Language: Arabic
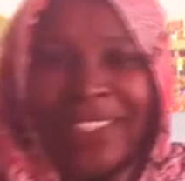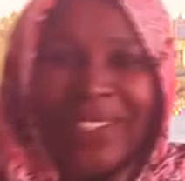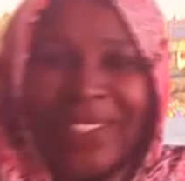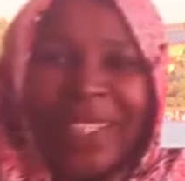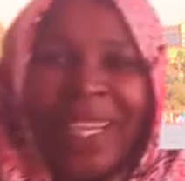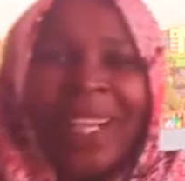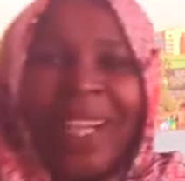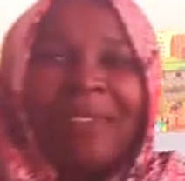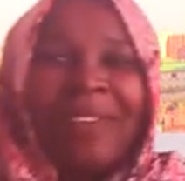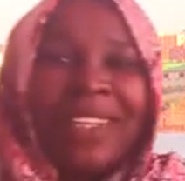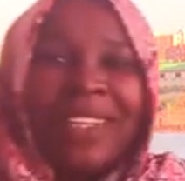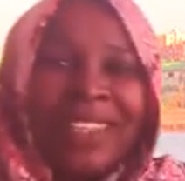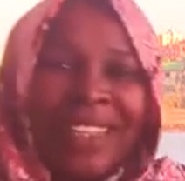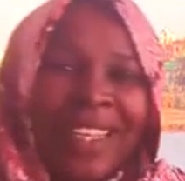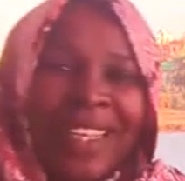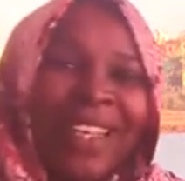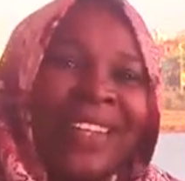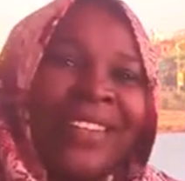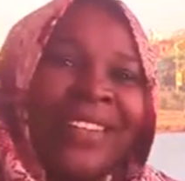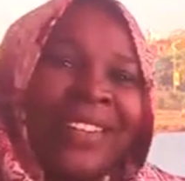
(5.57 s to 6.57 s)
اصدقاء بعد ده
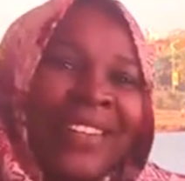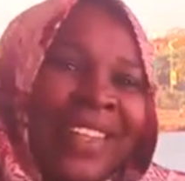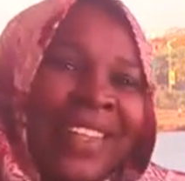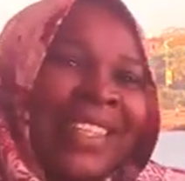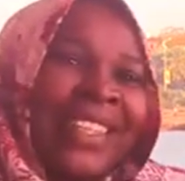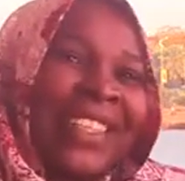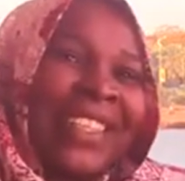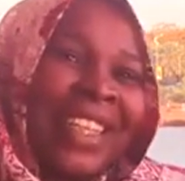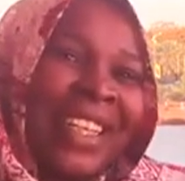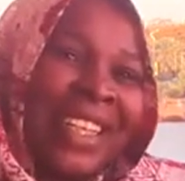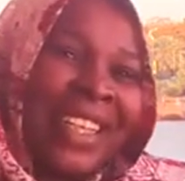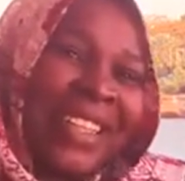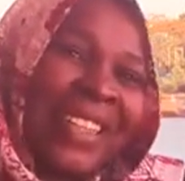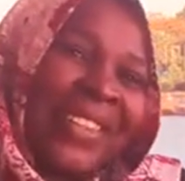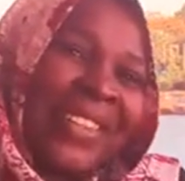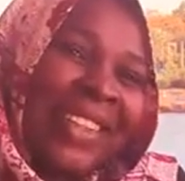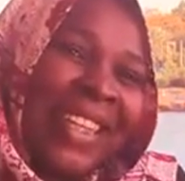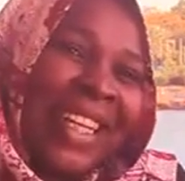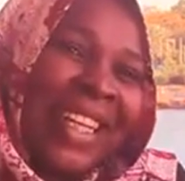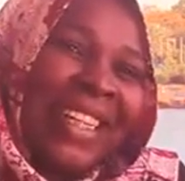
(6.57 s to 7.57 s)
لانه نحن اشتغلنا
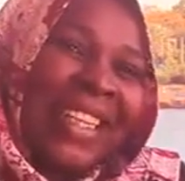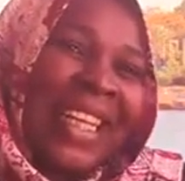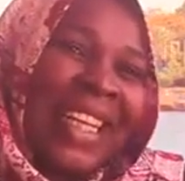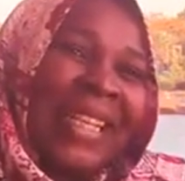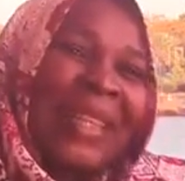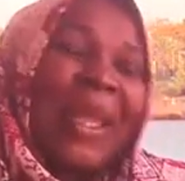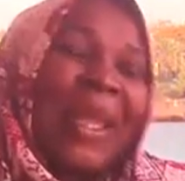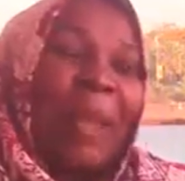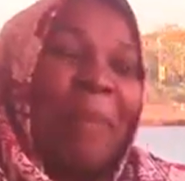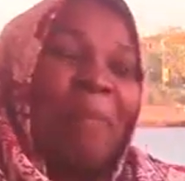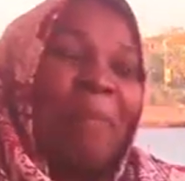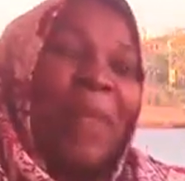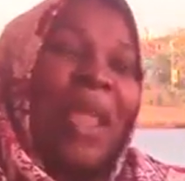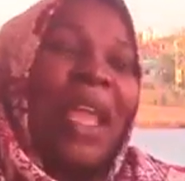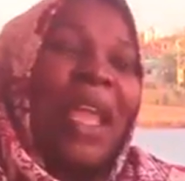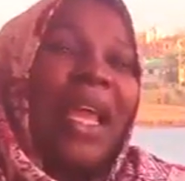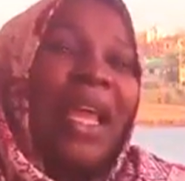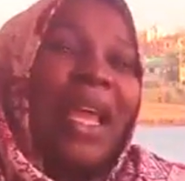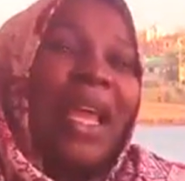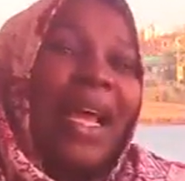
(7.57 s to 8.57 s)
توعيه كثير طيب
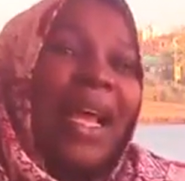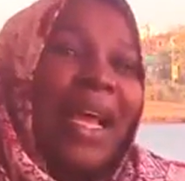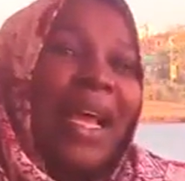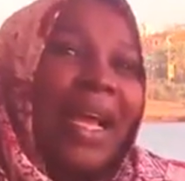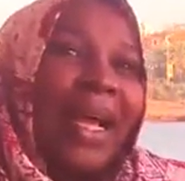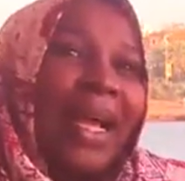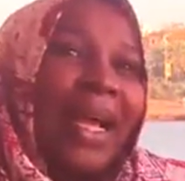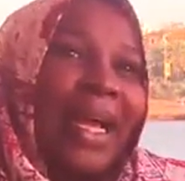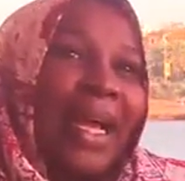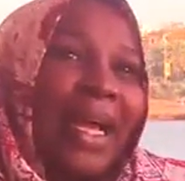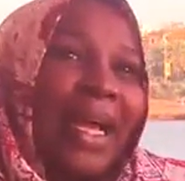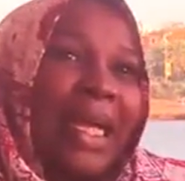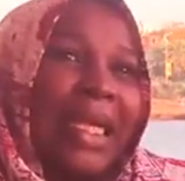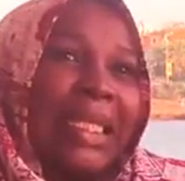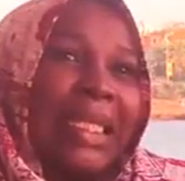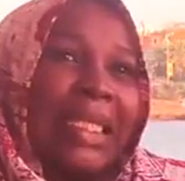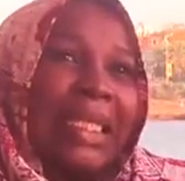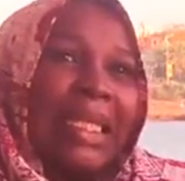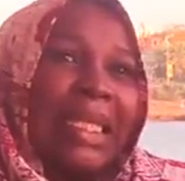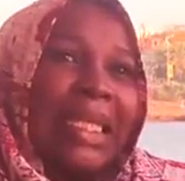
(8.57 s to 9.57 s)
آه آه
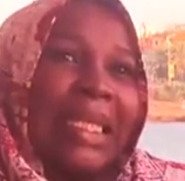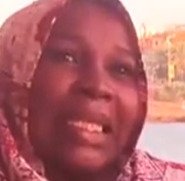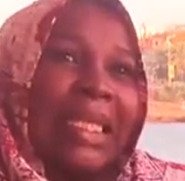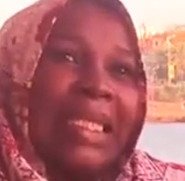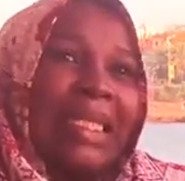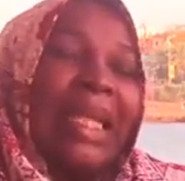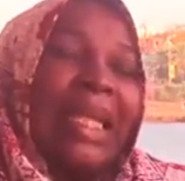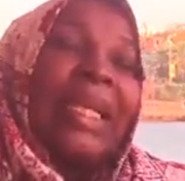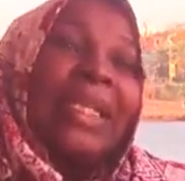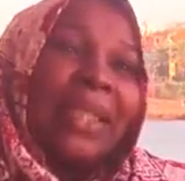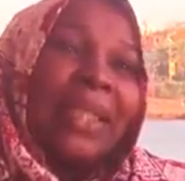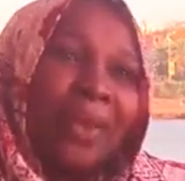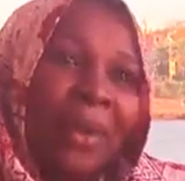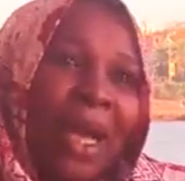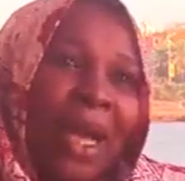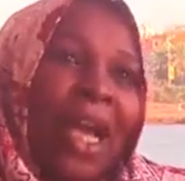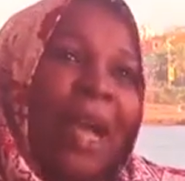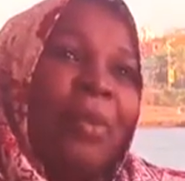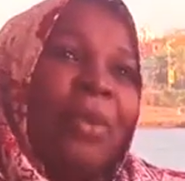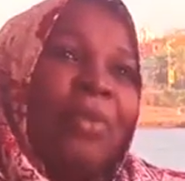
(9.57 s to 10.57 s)
انا تقوى
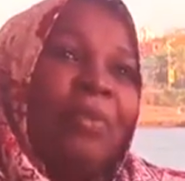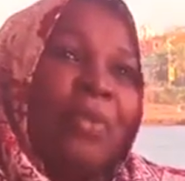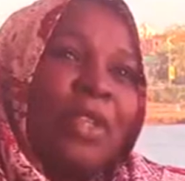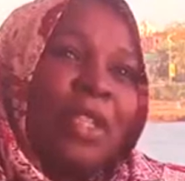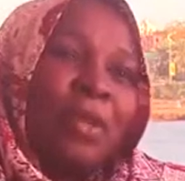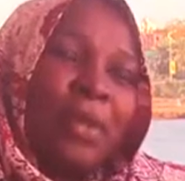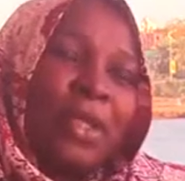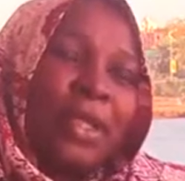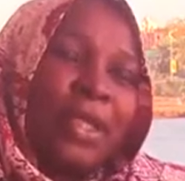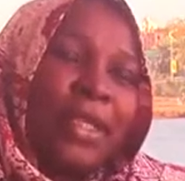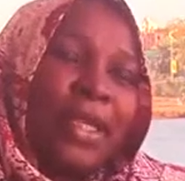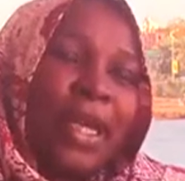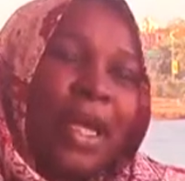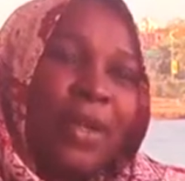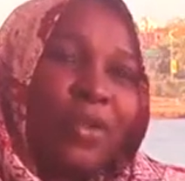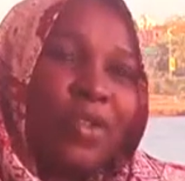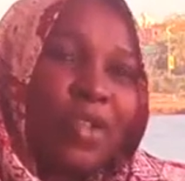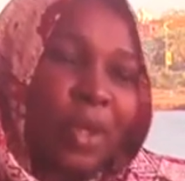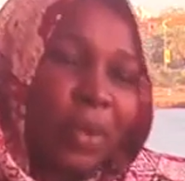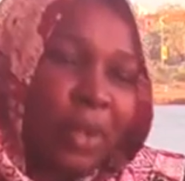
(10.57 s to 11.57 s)
حامد من جمعيه اصدقاء
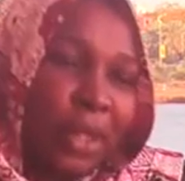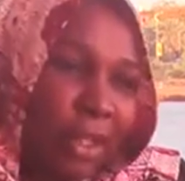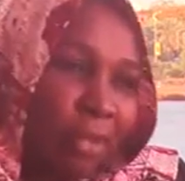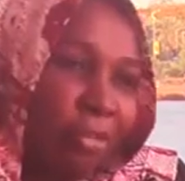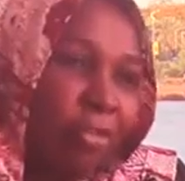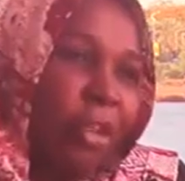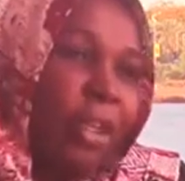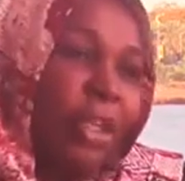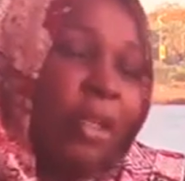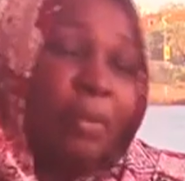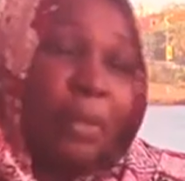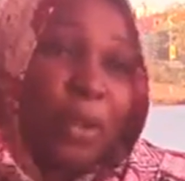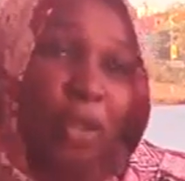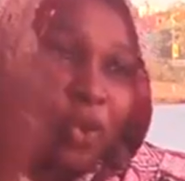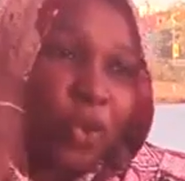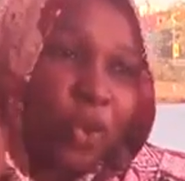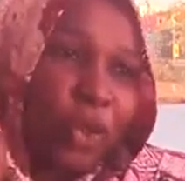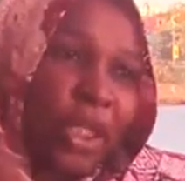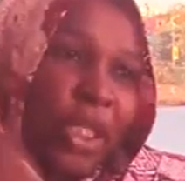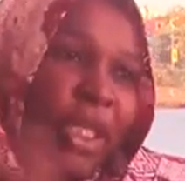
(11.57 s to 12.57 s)
الاسره والطفل
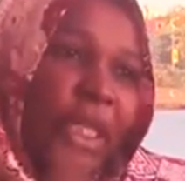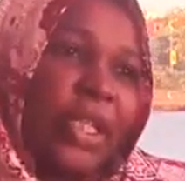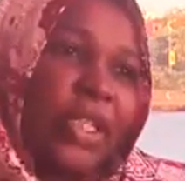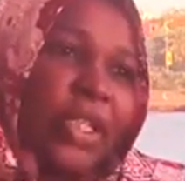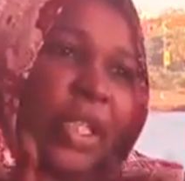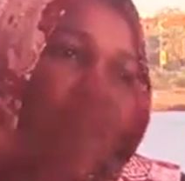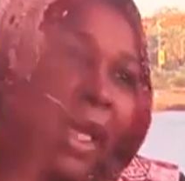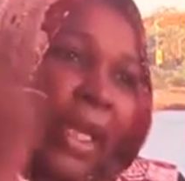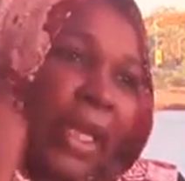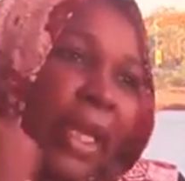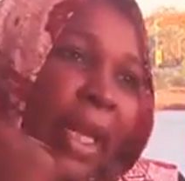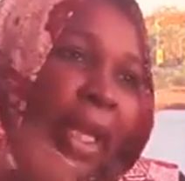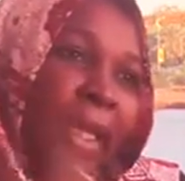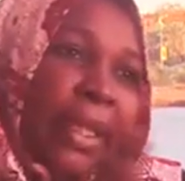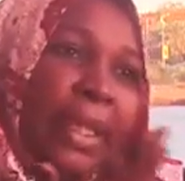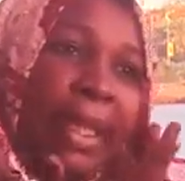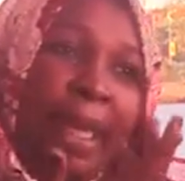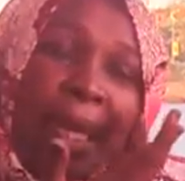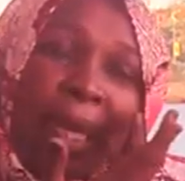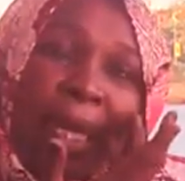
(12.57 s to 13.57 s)
بتوتي جاي ليله
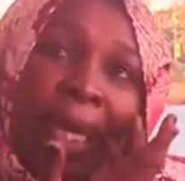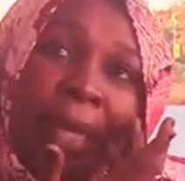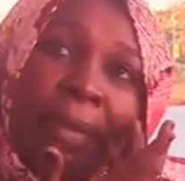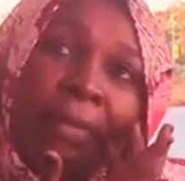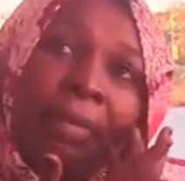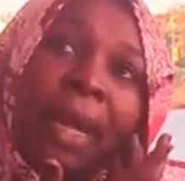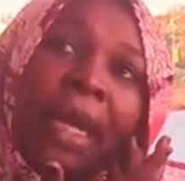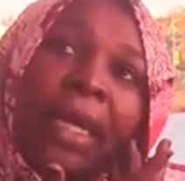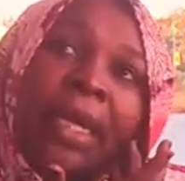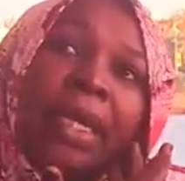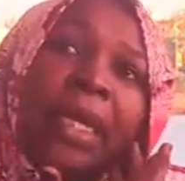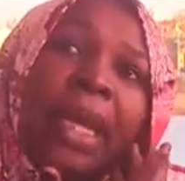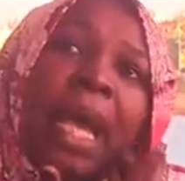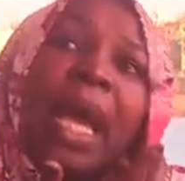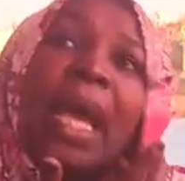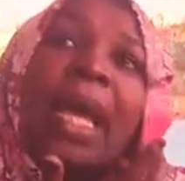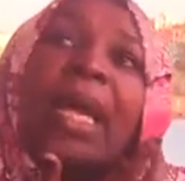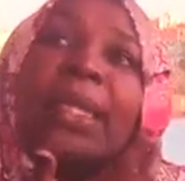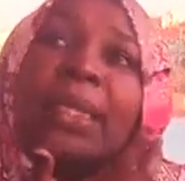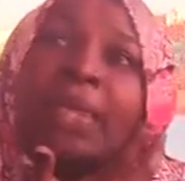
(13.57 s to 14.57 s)
اتكلم عن
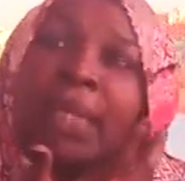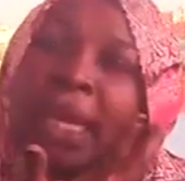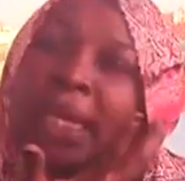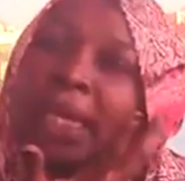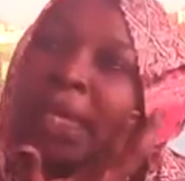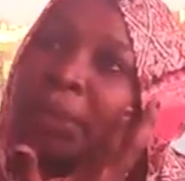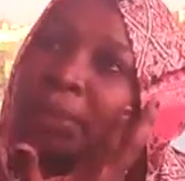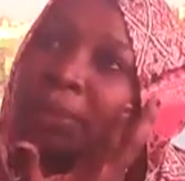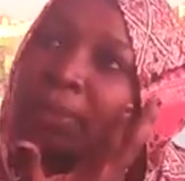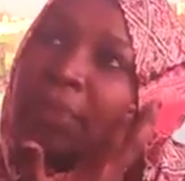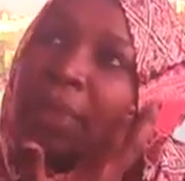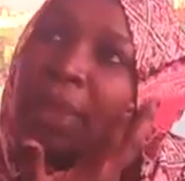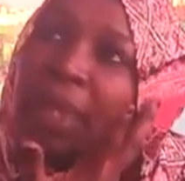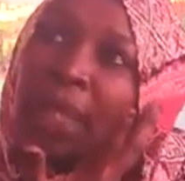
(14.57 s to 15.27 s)
حق التعليم